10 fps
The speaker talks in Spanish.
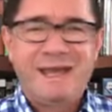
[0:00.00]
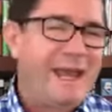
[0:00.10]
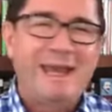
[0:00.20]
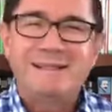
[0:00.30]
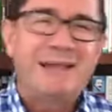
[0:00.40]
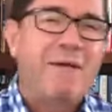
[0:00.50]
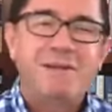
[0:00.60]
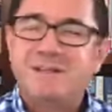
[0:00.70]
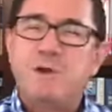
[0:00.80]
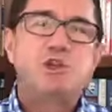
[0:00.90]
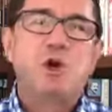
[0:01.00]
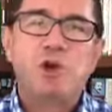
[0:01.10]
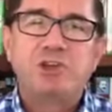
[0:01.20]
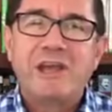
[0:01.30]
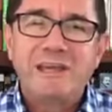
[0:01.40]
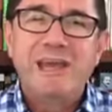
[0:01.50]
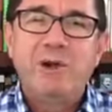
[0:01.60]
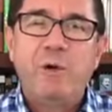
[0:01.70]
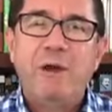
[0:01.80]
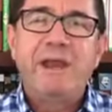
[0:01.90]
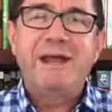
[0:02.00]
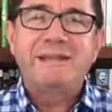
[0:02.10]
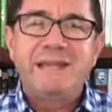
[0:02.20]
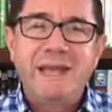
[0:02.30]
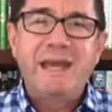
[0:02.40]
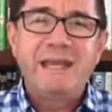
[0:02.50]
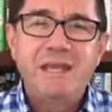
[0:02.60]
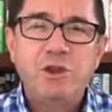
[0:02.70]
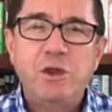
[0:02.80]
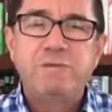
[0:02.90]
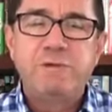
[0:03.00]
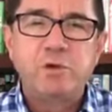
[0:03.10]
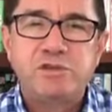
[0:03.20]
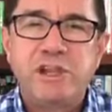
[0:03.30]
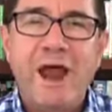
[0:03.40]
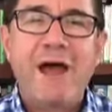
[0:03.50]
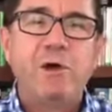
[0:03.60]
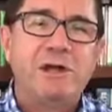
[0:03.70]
eh, sabes, yo no te quiero ver a ti herido y frustrado,